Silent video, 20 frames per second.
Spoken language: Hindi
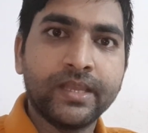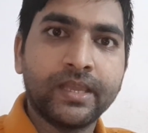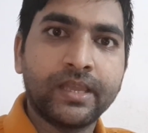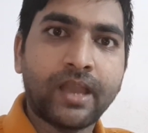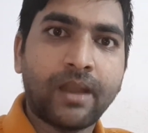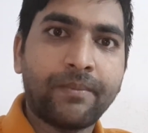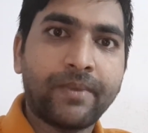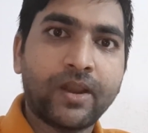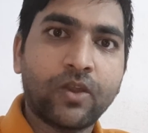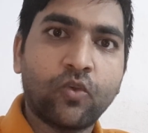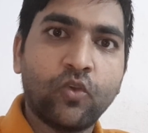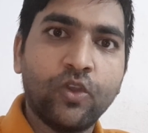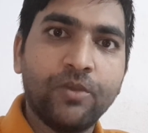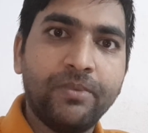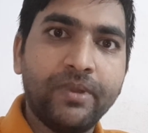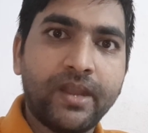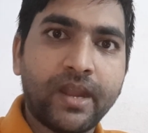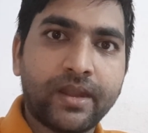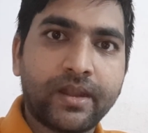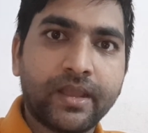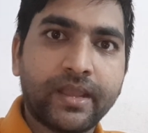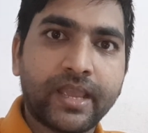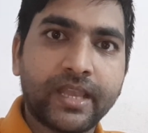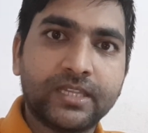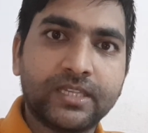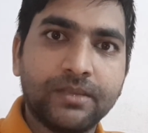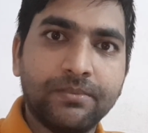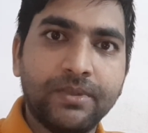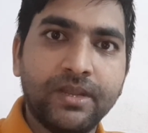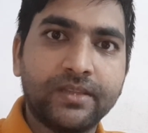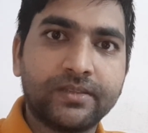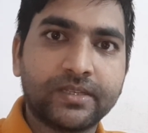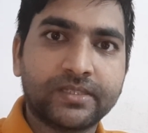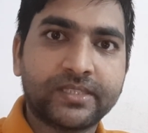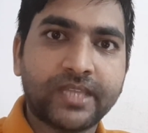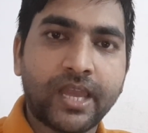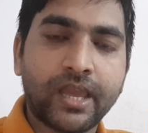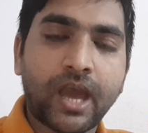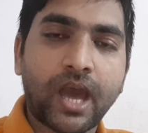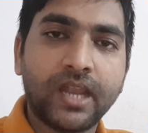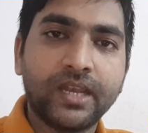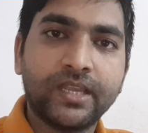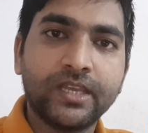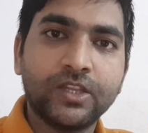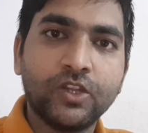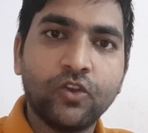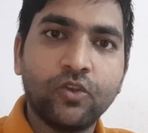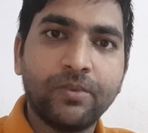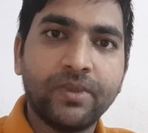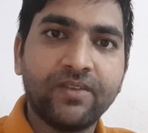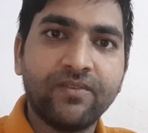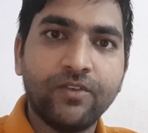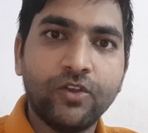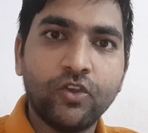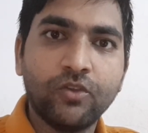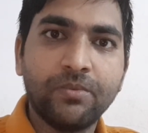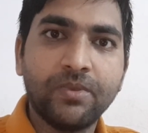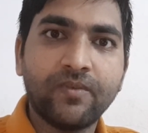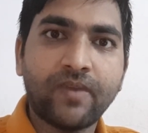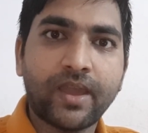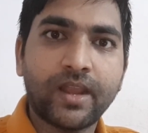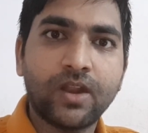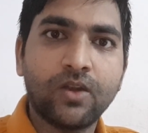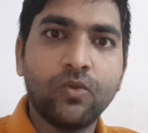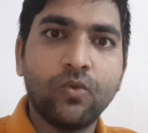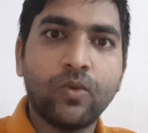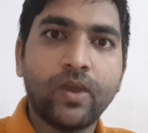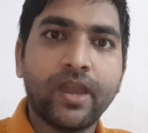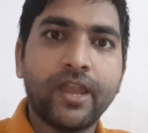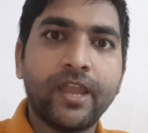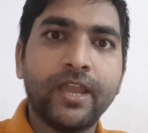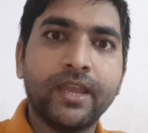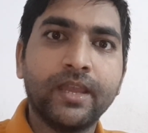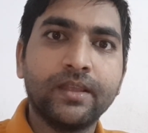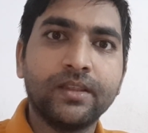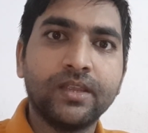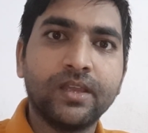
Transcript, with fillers: हमारा कोई भी डाटा कैसे भी ले सकता है हाल के दिनों में एक वीडियो भी वायरल हुआ है